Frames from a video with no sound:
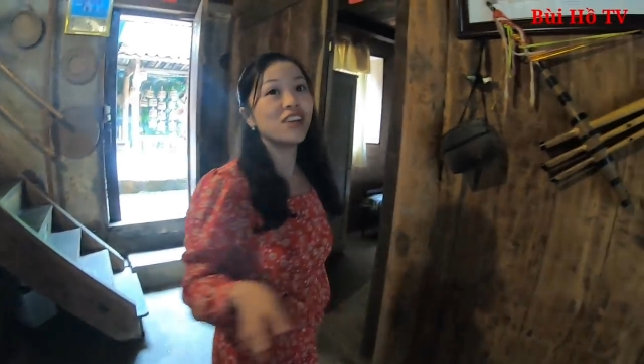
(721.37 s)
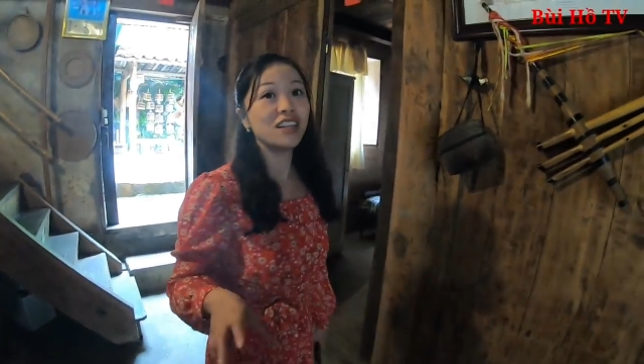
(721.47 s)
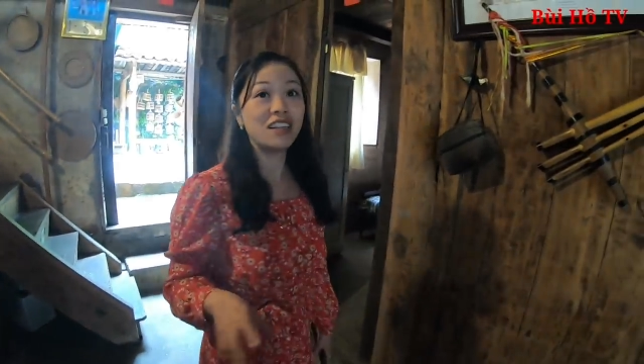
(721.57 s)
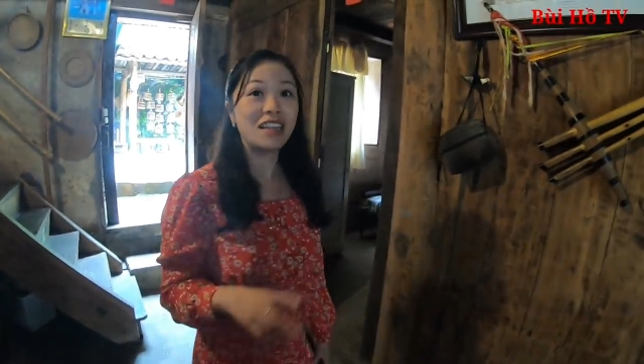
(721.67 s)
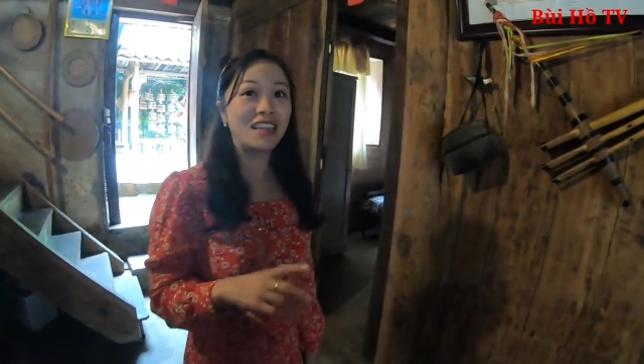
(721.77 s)
cho
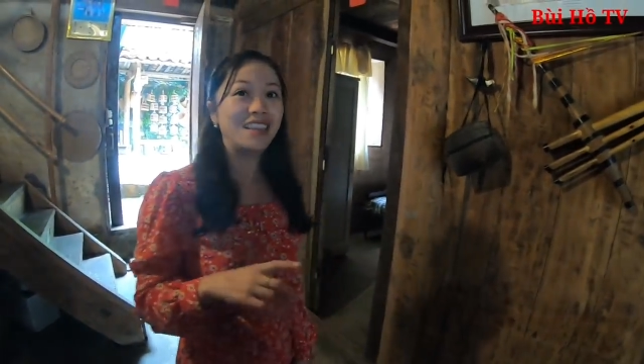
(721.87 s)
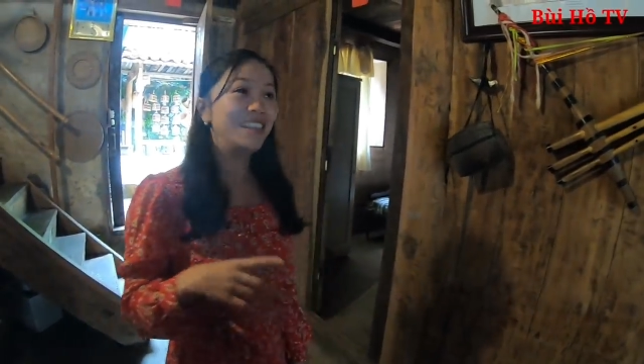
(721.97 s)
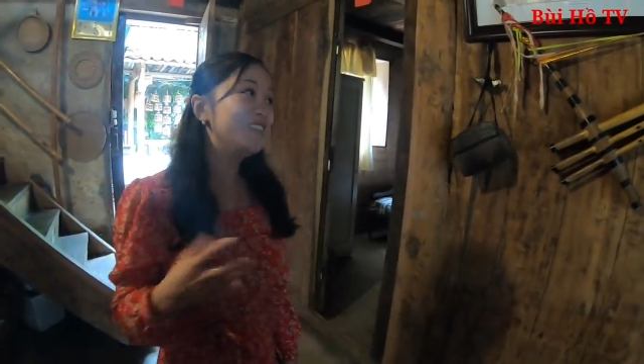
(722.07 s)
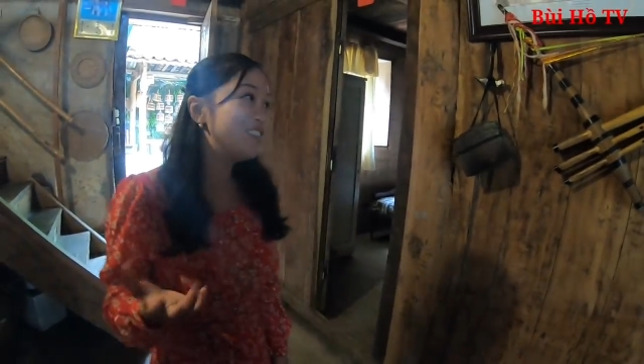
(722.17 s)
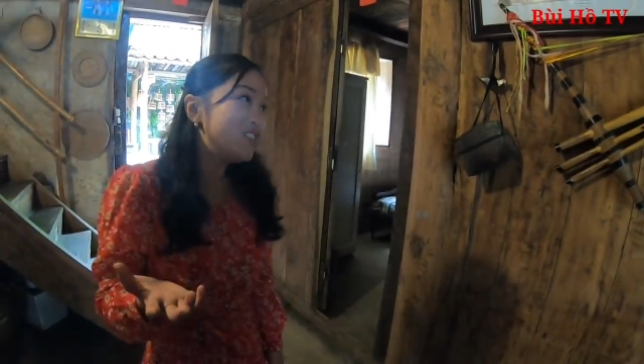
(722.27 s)
anh
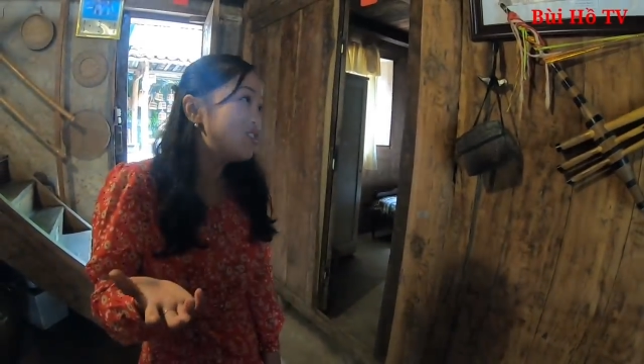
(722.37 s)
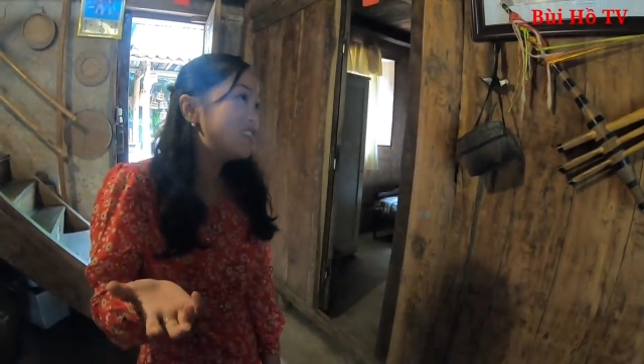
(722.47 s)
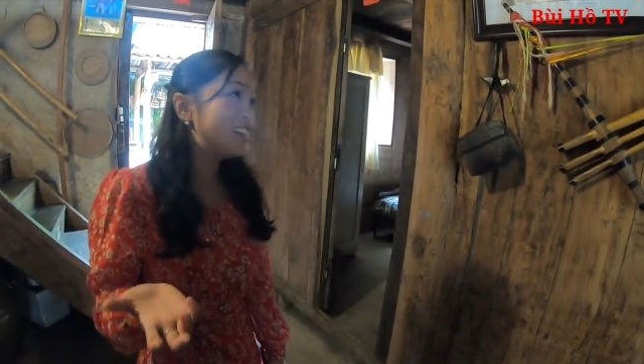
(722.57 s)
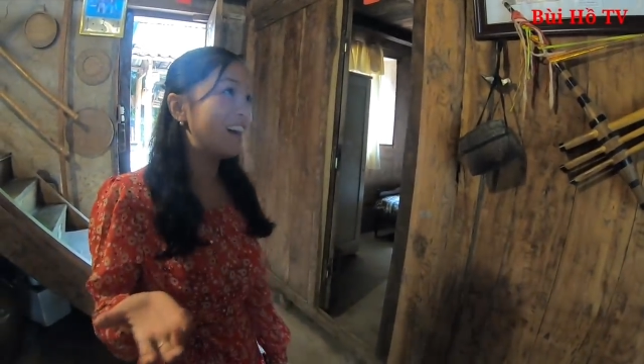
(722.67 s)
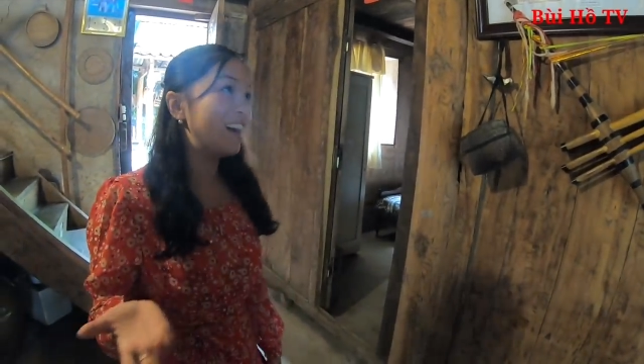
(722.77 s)
ví dụ
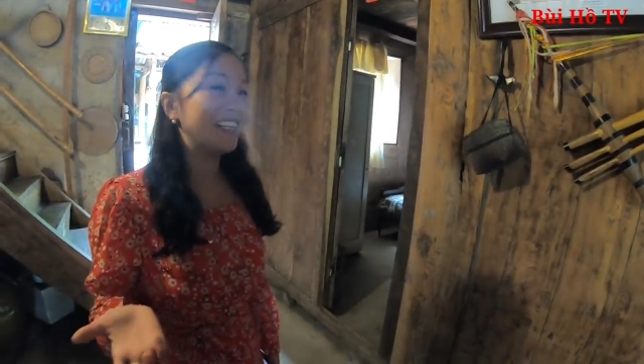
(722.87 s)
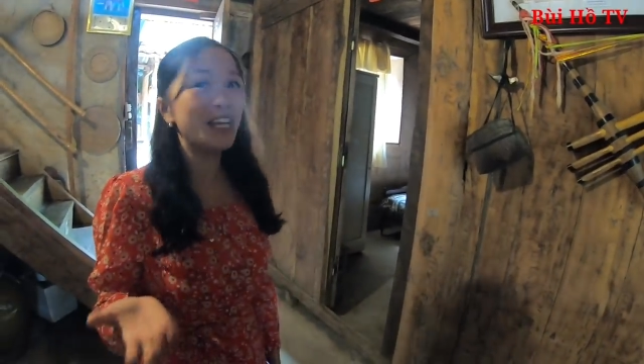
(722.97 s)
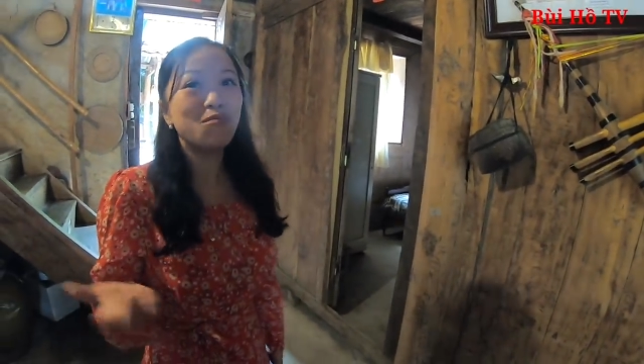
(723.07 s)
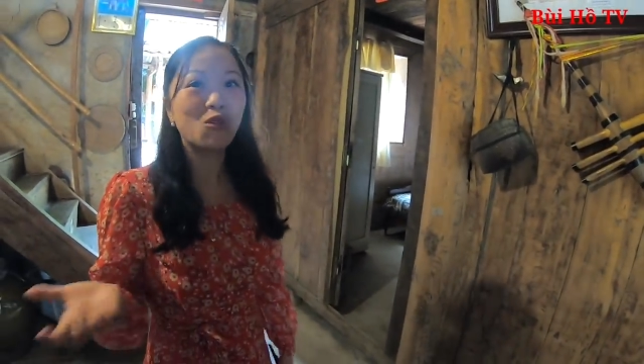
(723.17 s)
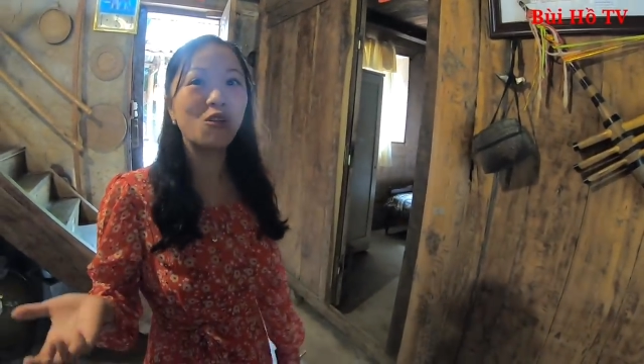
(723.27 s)
như là anh
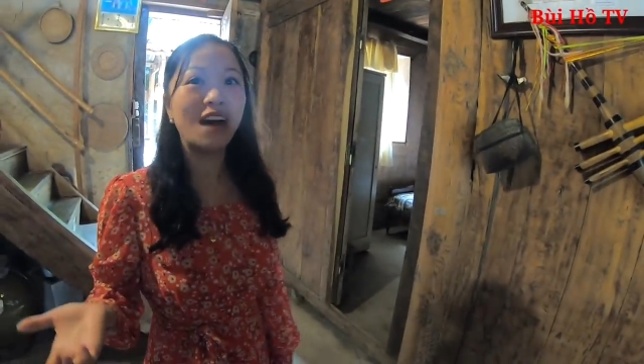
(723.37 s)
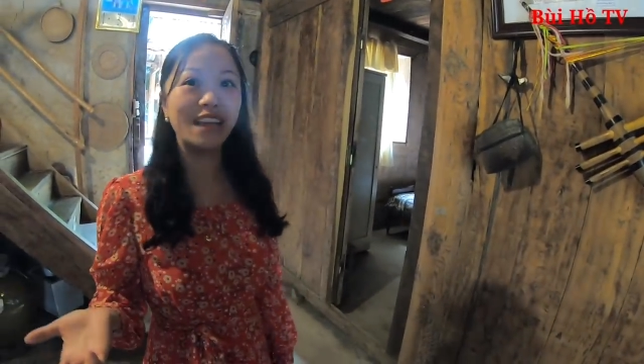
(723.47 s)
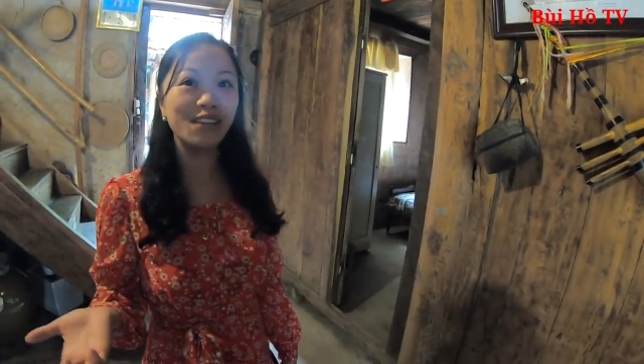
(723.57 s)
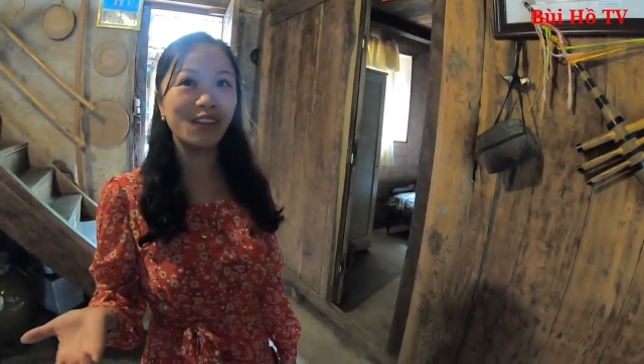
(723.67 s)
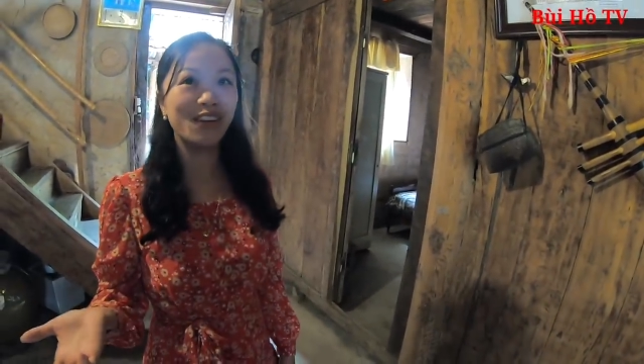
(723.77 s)
thích một cô
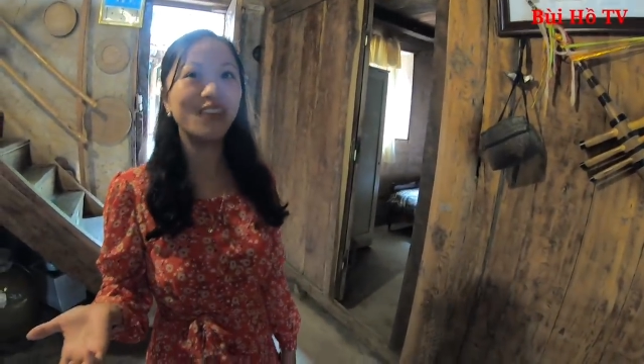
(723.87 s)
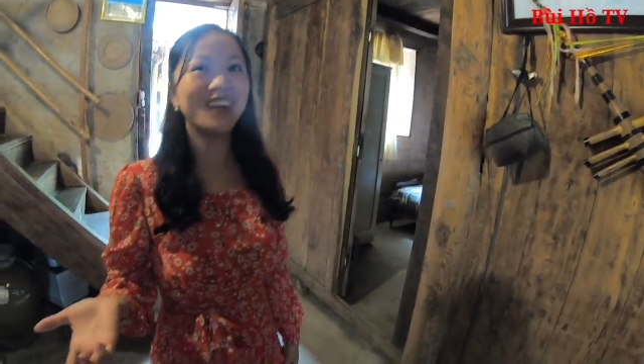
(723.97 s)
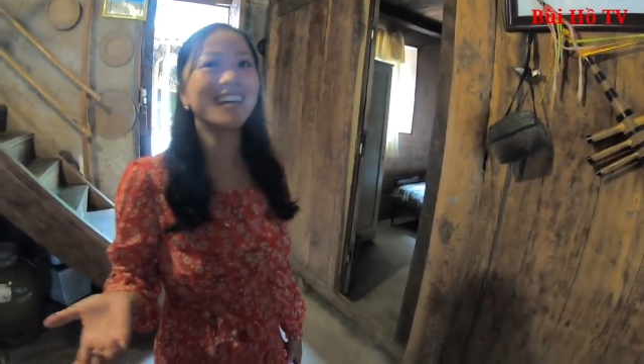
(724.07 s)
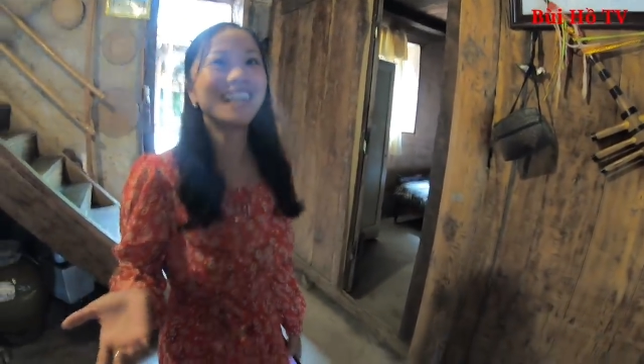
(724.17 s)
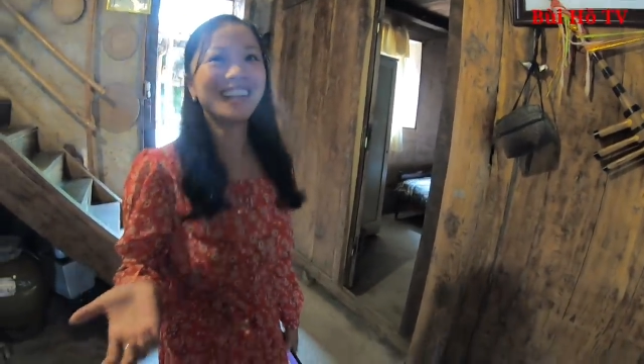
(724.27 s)
gái nào đó ừ.